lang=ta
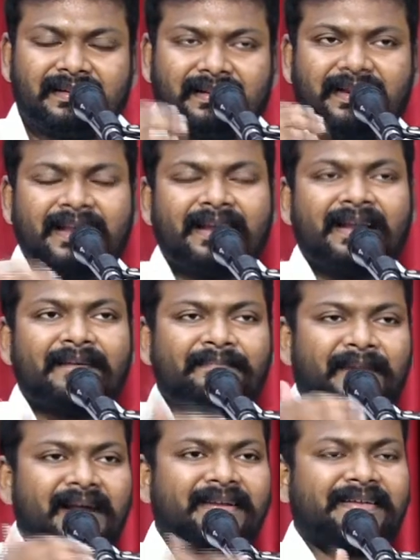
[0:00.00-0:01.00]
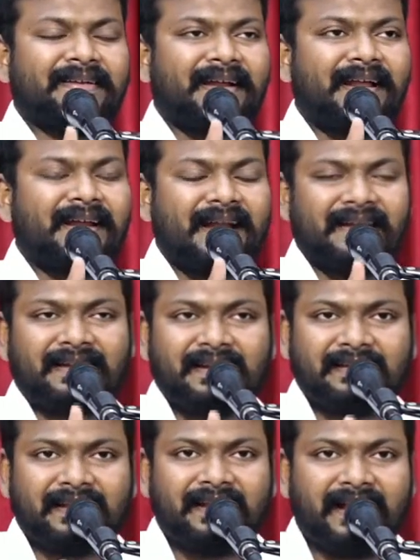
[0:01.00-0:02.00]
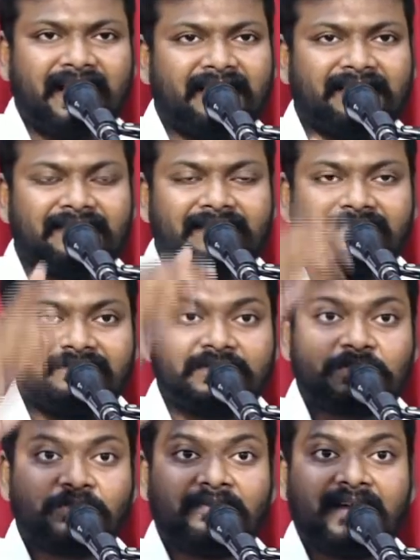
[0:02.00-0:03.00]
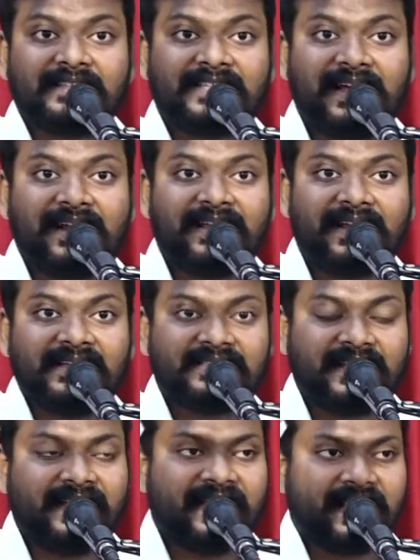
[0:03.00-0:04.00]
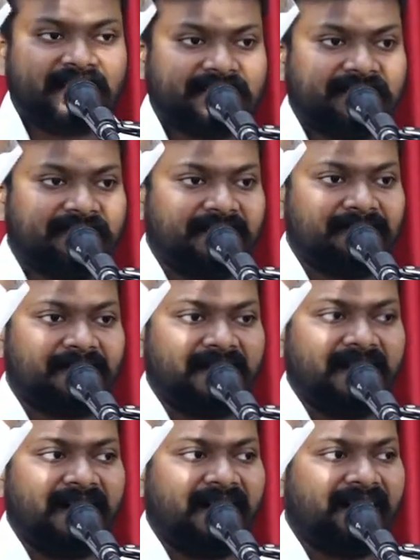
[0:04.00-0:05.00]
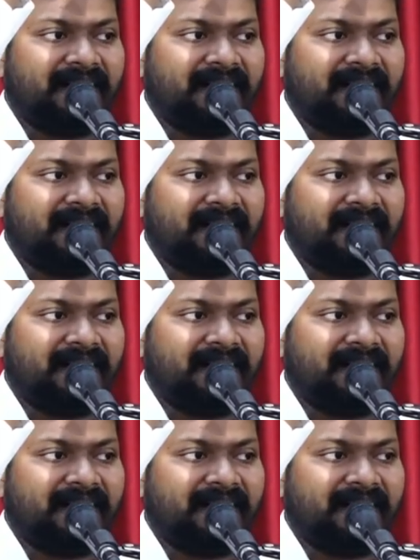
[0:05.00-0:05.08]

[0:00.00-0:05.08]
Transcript: ரியலாக ப்ராக்டிக்கலாக நடக்கிறதல்ல விசுவாச அறிக்கை செய்ய கர்த்தர் விரும்புகிறார்